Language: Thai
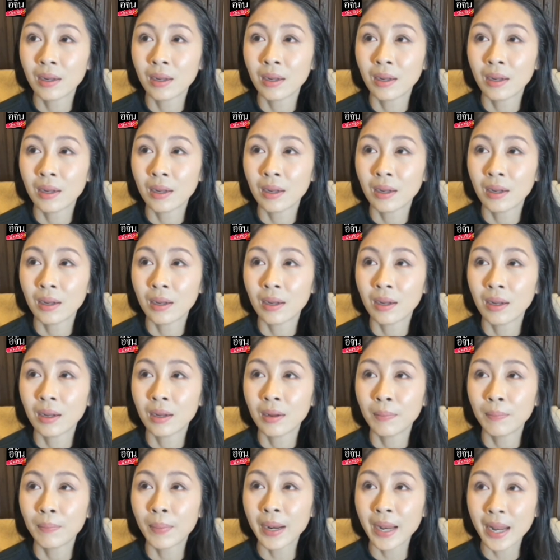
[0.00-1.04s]
อยากจะประเด็นที่จะ
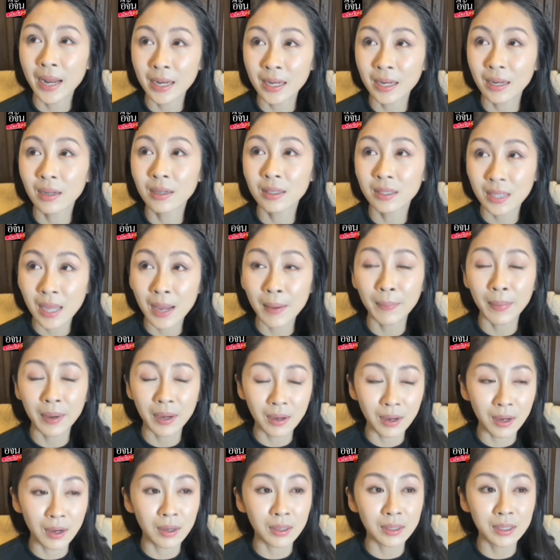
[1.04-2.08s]
พูดประเด็น
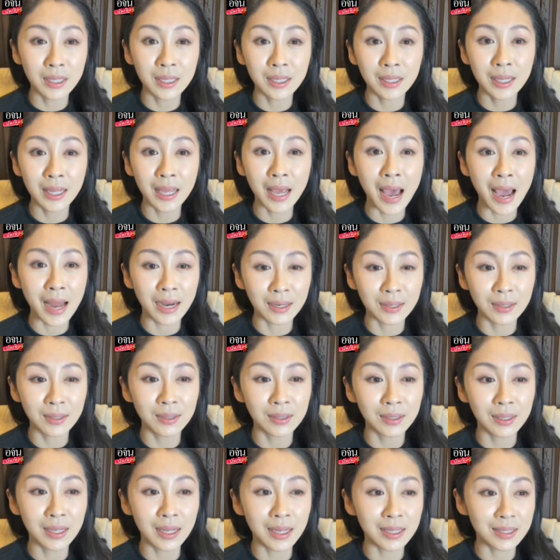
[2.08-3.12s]
ที่อ่านคื
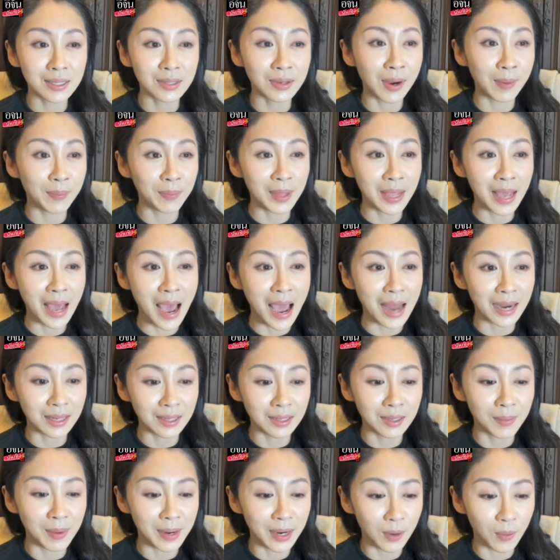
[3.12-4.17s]
อที่สคริปต์ที่อ่าน
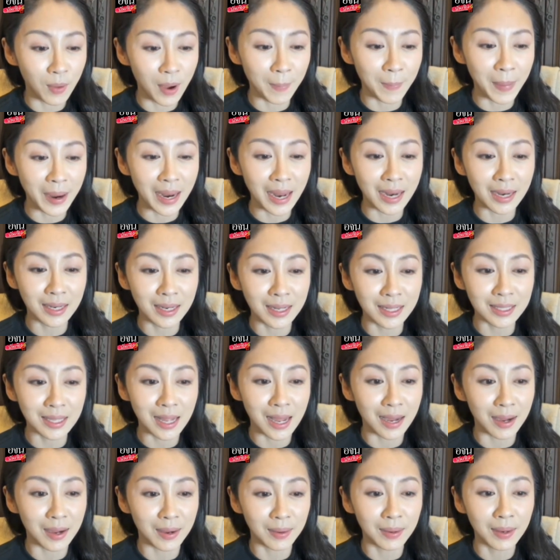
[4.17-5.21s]
คือหมายถึงว่าประเด็นที่
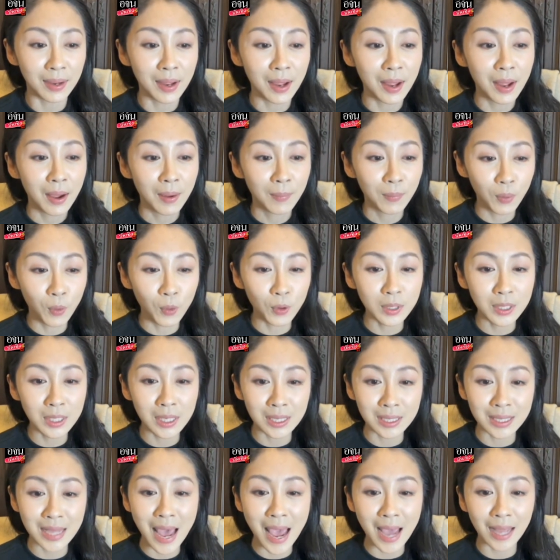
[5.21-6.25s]
จะพูด
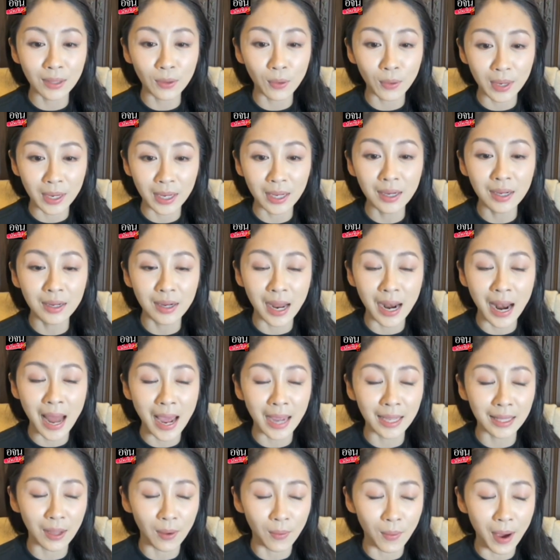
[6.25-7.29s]
ชี้แจงตรงนี้คืออะไร
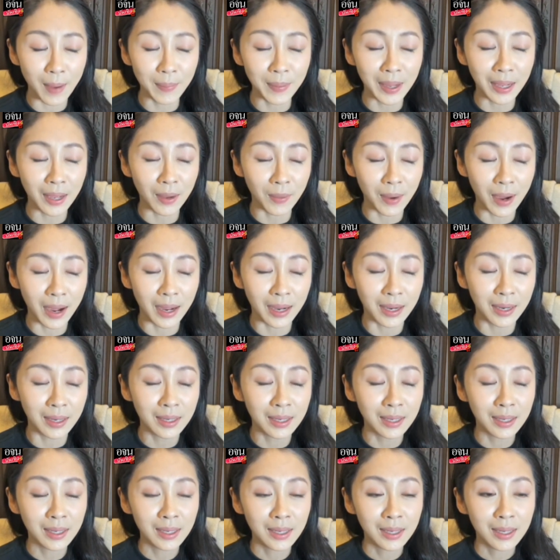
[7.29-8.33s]
แต่ว่าเพียงแค่ว่า
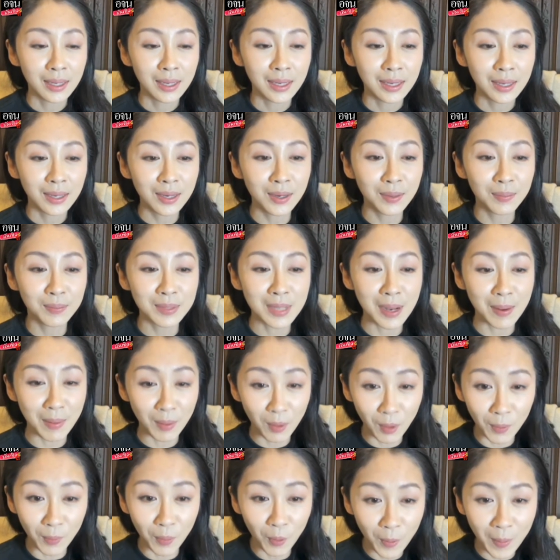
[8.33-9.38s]
คือฉันเป็
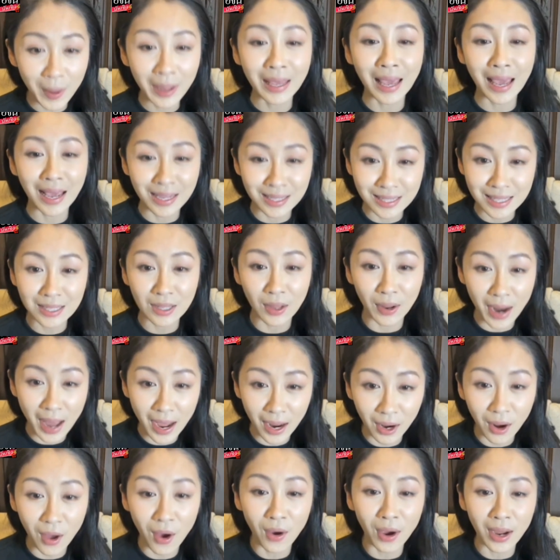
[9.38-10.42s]
นคนพูดไม่เก่งจริงต่อห
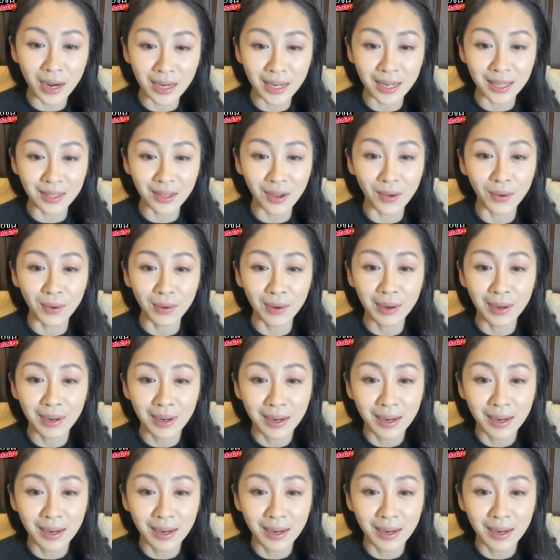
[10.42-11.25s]
น้ากล้องอันนี้ต้อง